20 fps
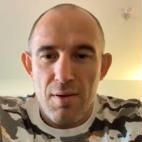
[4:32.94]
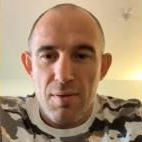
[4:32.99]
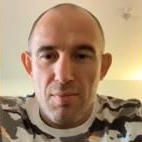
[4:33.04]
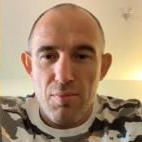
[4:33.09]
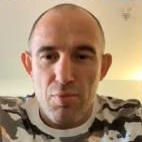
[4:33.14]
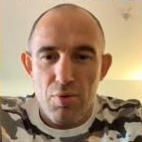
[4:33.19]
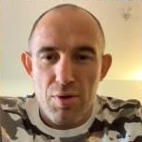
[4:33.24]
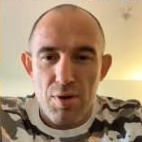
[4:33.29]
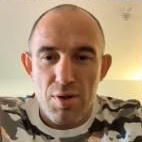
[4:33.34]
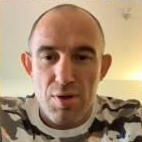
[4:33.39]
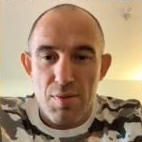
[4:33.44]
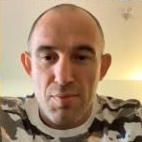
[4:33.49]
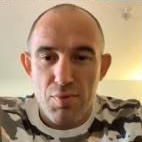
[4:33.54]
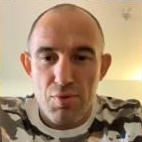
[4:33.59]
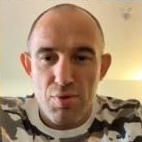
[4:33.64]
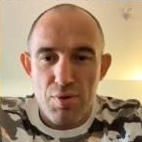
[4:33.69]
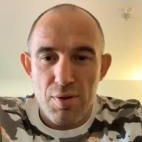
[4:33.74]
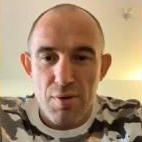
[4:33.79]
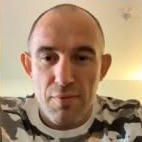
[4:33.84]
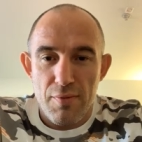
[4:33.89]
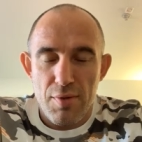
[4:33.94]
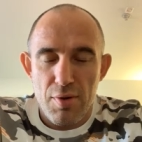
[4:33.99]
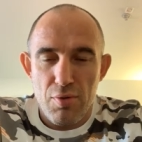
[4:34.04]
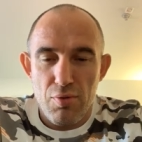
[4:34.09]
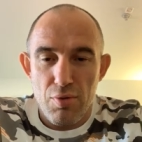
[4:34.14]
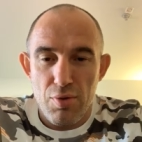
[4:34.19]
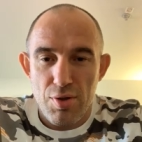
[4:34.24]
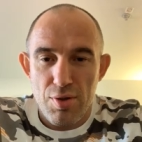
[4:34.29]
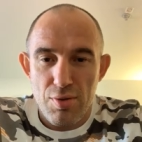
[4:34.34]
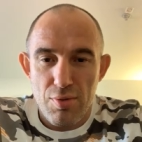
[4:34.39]
Бурак Шамсудинов, ты
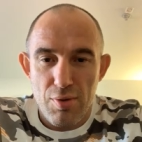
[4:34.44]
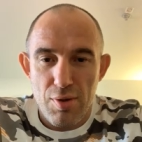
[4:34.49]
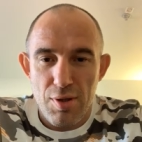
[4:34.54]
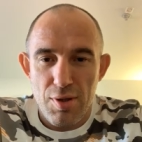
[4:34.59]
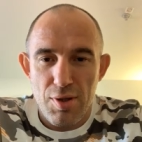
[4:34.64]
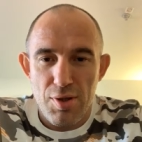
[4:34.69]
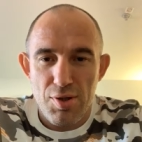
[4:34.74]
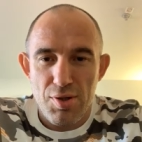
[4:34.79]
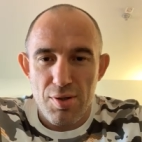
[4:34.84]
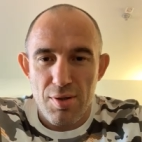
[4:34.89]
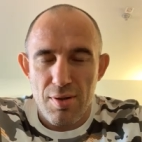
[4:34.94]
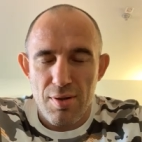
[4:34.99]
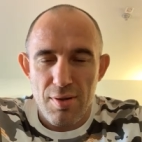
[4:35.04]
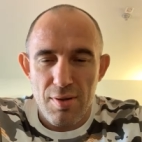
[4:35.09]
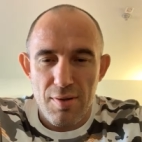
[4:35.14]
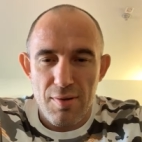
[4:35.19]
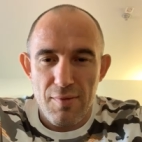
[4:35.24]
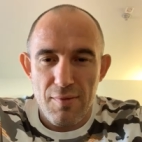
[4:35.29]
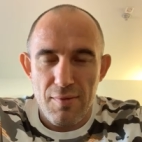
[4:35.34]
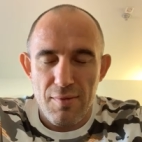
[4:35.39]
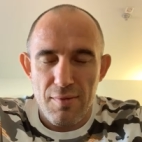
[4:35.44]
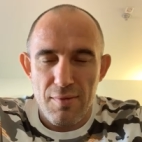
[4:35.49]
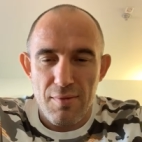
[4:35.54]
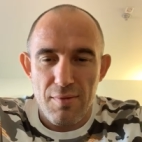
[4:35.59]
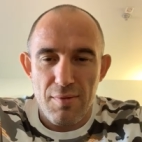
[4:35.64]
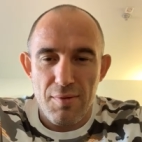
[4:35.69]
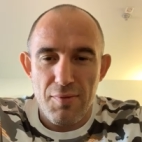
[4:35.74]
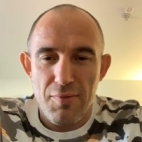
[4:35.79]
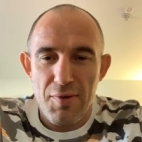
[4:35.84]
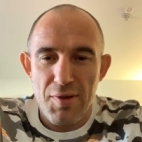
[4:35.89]
куришь? Ну, конечно,
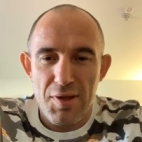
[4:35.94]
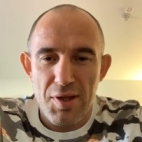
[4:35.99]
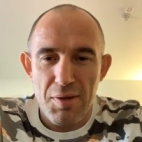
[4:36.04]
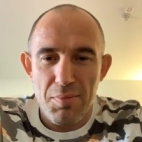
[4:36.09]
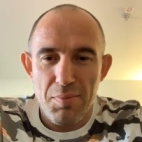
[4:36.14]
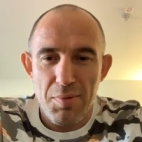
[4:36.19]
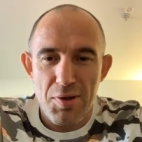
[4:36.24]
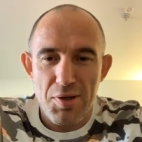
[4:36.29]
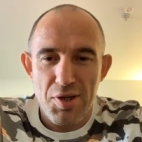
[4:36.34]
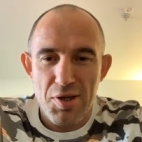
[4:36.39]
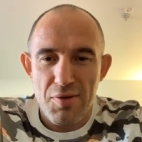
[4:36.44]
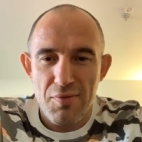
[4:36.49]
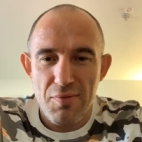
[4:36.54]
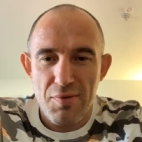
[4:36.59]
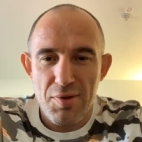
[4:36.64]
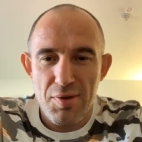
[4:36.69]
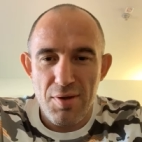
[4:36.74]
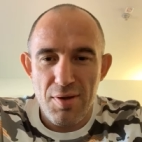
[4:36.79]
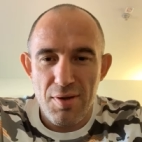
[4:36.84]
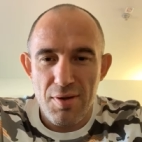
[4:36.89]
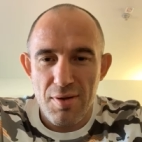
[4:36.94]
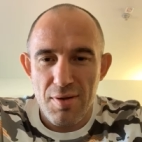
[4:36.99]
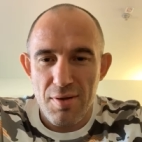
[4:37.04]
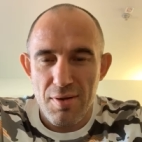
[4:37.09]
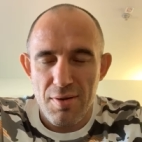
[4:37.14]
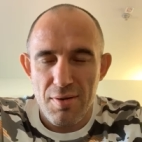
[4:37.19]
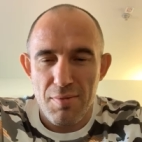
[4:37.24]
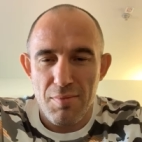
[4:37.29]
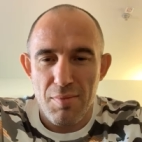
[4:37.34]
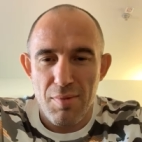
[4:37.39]
2-3 пачки в день
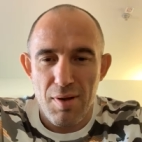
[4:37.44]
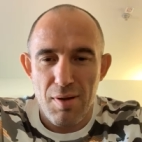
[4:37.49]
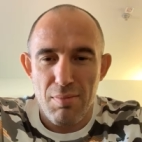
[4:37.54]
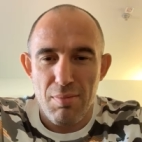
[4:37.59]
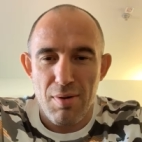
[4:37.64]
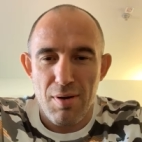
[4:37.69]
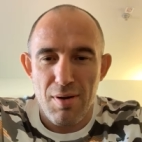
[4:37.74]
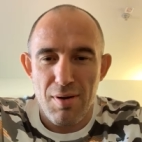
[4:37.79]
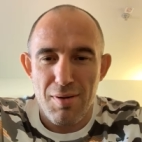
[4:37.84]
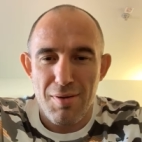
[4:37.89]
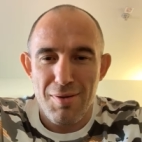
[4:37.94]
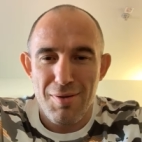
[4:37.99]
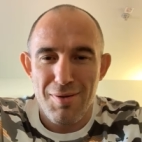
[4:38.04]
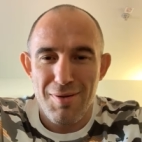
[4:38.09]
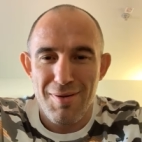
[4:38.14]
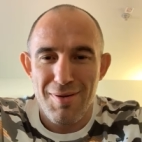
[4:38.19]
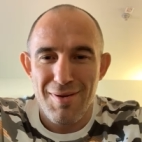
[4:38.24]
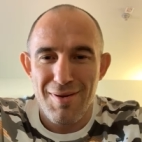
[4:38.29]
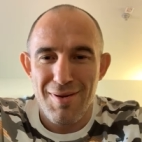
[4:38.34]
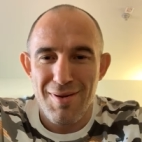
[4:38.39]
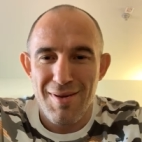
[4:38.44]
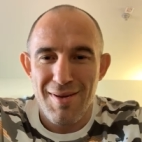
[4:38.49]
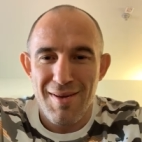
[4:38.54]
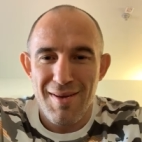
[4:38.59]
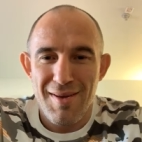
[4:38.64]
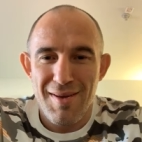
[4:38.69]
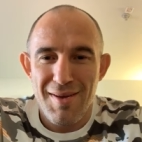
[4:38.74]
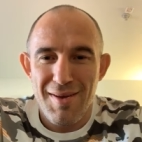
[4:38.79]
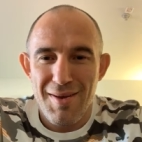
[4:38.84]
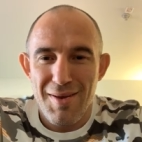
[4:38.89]
Мальбора,
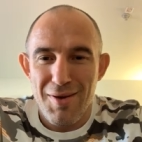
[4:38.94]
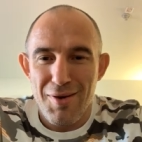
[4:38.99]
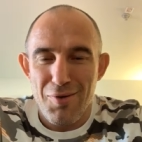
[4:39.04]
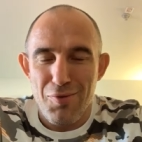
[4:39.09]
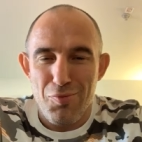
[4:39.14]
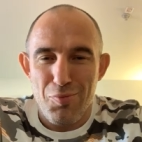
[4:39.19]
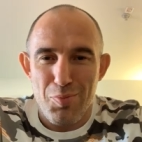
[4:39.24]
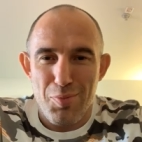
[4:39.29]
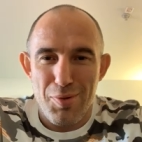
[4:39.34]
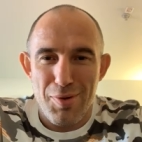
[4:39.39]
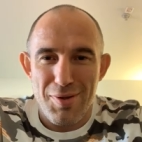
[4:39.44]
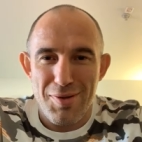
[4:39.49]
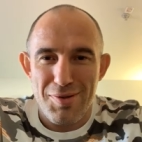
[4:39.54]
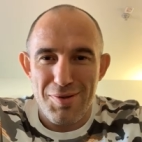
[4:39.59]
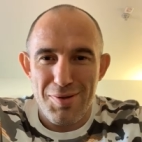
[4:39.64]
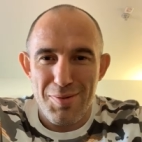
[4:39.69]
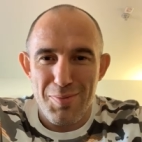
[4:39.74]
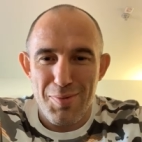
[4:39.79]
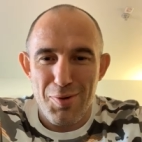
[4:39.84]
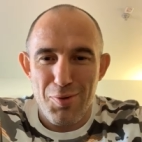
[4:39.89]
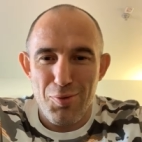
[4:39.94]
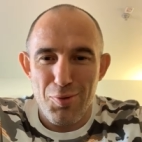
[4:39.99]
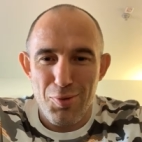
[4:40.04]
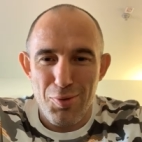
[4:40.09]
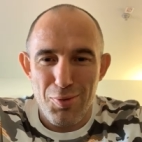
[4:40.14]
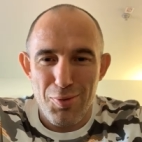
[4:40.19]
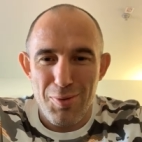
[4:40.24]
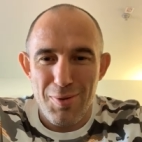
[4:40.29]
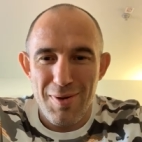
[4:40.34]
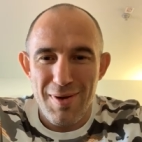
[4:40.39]
в принципе,
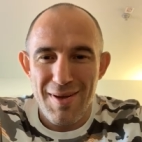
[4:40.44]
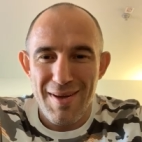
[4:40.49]
курю.